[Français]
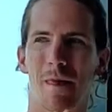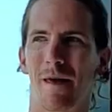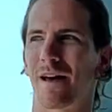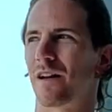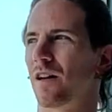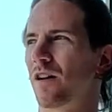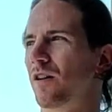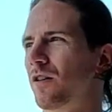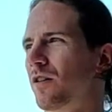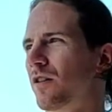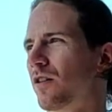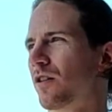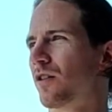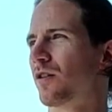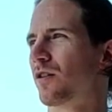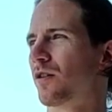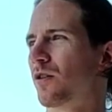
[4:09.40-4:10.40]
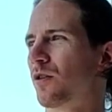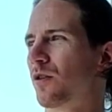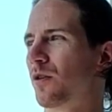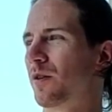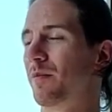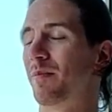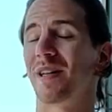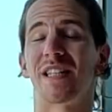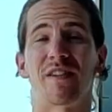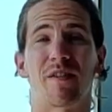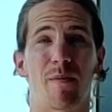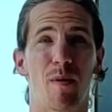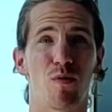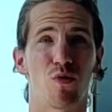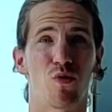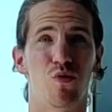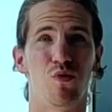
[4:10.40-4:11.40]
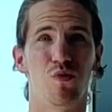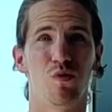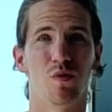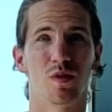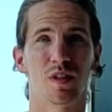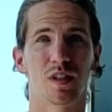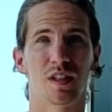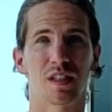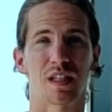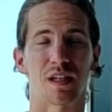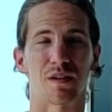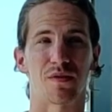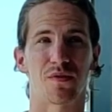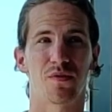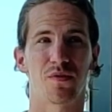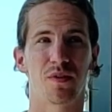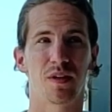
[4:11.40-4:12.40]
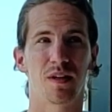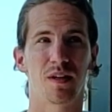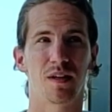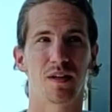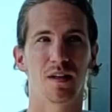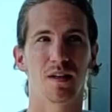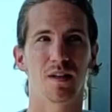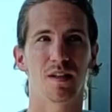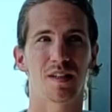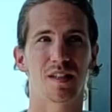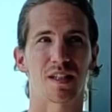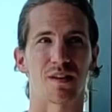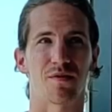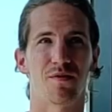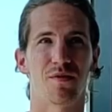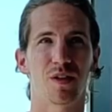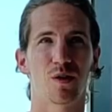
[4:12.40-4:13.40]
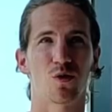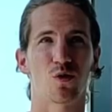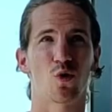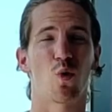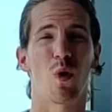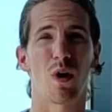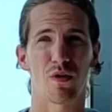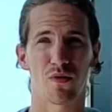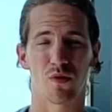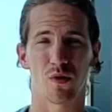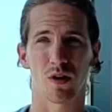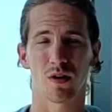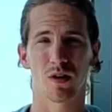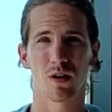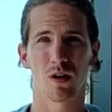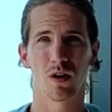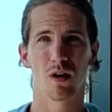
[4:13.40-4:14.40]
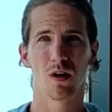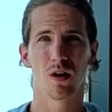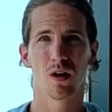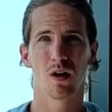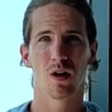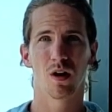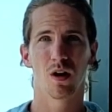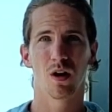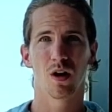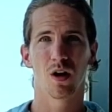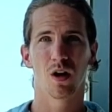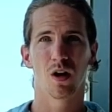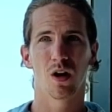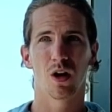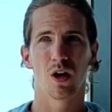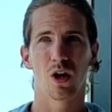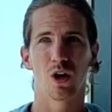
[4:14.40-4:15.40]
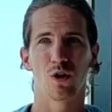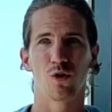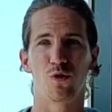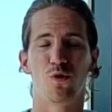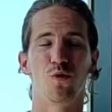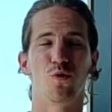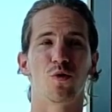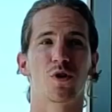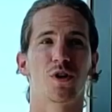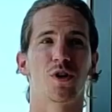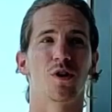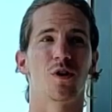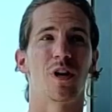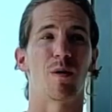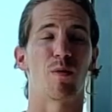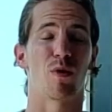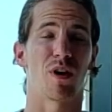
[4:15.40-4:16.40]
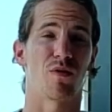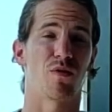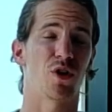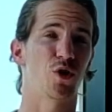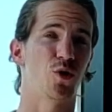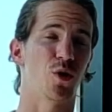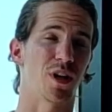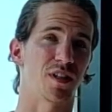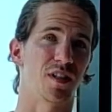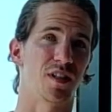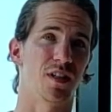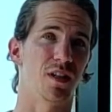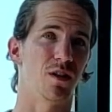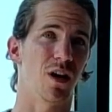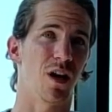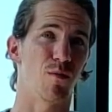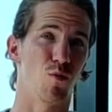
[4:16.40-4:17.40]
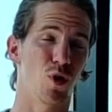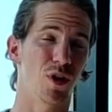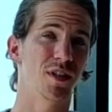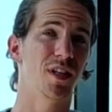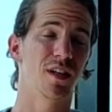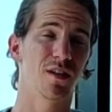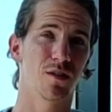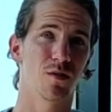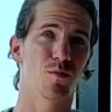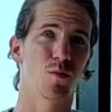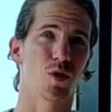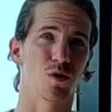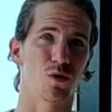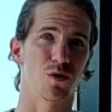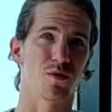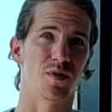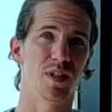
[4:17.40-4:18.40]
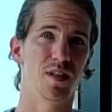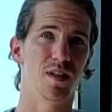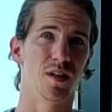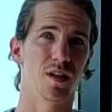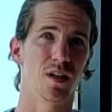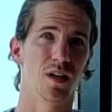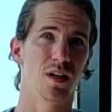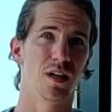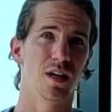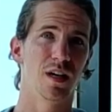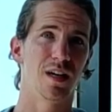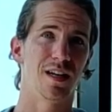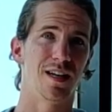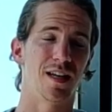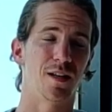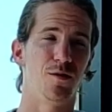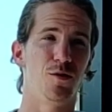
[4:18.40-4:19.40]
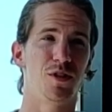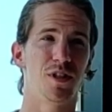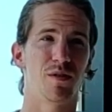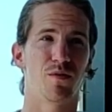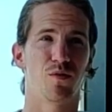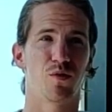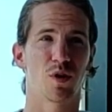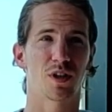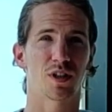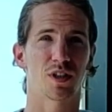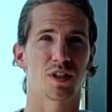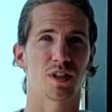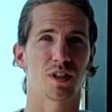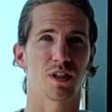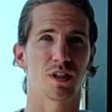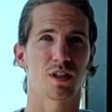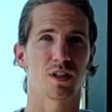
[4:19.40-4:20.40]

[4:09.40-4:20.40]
Alors, euh, eh ben, ça fait pas beaucoup ça fait, ça fait que trois fois. Trois fois quand même, c'est bien. Donc euh, la première fois, je suis resté moins d'un an pendant le Covid. La deuxième fois. Tu es, venu là